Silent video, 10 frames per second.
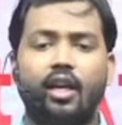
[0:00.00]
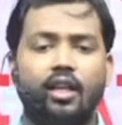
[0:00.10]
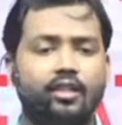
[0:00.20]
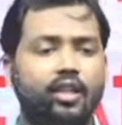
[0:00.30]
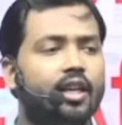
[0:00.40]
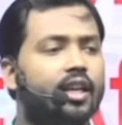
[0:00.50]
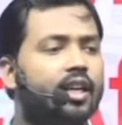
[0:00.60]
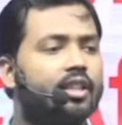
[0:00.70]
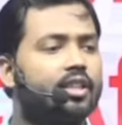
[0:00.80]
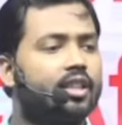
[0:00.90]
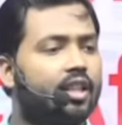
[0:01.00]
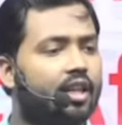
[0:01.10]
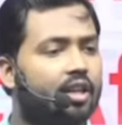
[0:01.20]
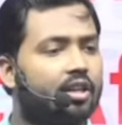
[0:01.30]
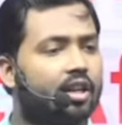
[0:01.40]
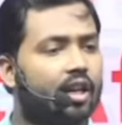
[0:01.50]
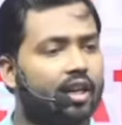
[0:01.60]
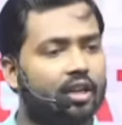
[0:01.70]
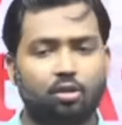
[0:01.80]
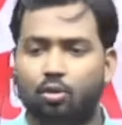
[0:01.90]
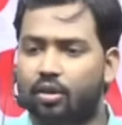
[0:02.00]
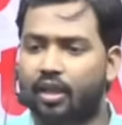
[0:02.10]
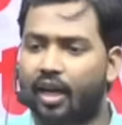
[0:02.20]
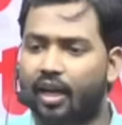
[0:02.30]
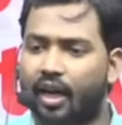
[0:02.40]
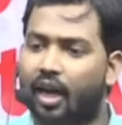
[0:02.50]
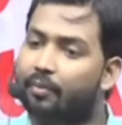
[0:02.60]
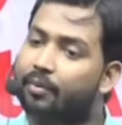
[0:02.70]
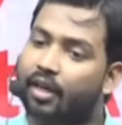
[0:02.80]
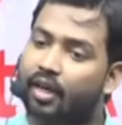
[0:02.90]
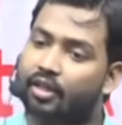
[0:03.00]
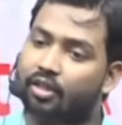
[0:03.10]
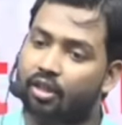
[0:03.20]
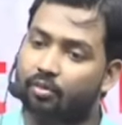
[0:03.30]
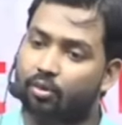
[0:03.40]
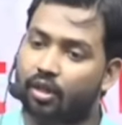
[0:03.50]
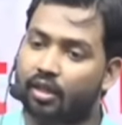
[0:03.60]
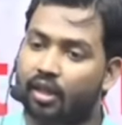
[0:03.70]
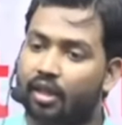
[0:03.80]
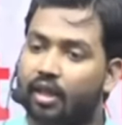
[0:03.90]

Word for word: यही एक चीज है देखिए करेंट छूटता है आपका कहानी खत्म हो जाता है